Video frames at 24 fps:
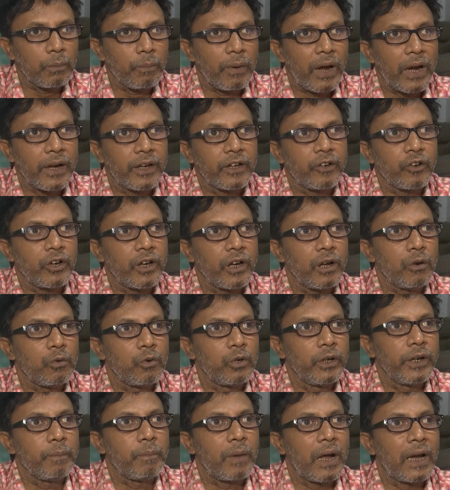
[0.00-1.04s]
তো বাইর করে
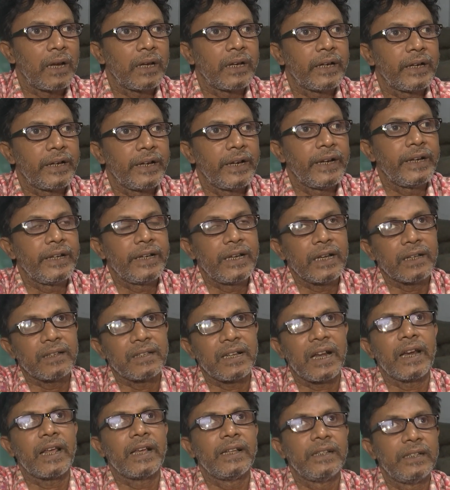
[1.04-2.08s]
উনি মালের রেটটা
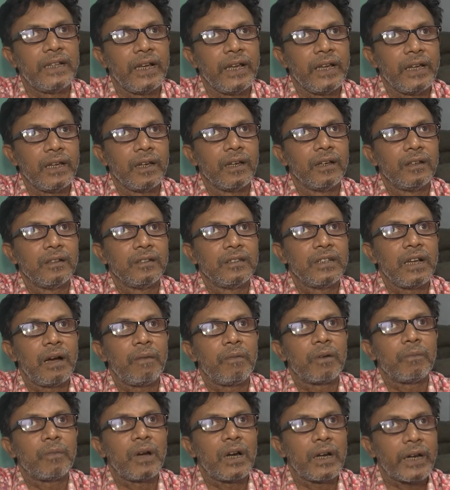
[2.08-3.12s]
জানাই দেয় যে
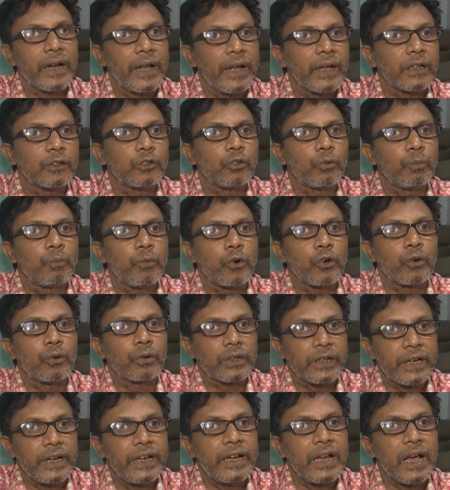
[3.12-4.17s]
আমার মালটা এত
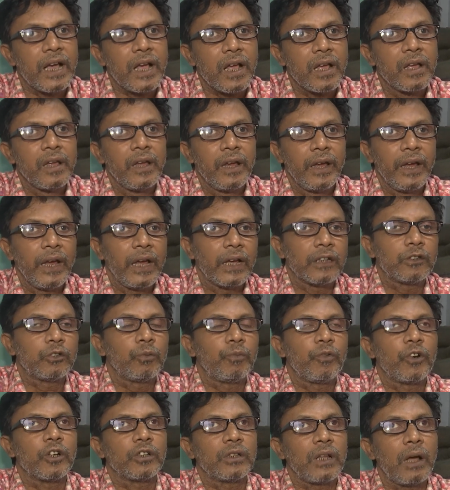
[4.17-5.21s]
কিনা এত
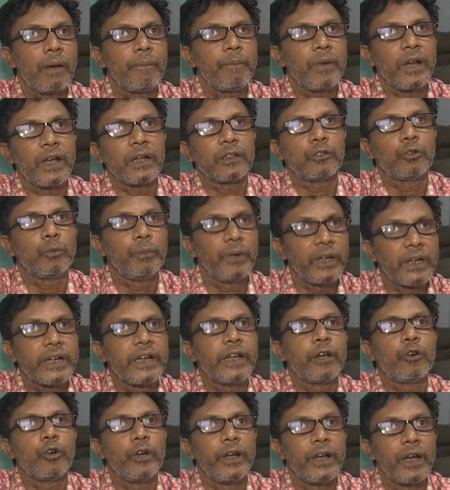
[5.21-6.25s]
পর্তা আপনি এত
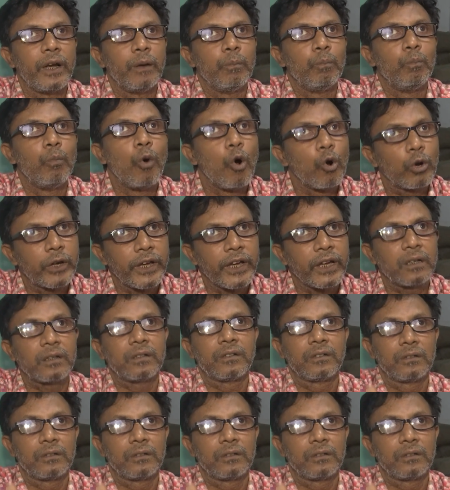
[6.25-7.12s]
বিক্রি করেন মৌখিক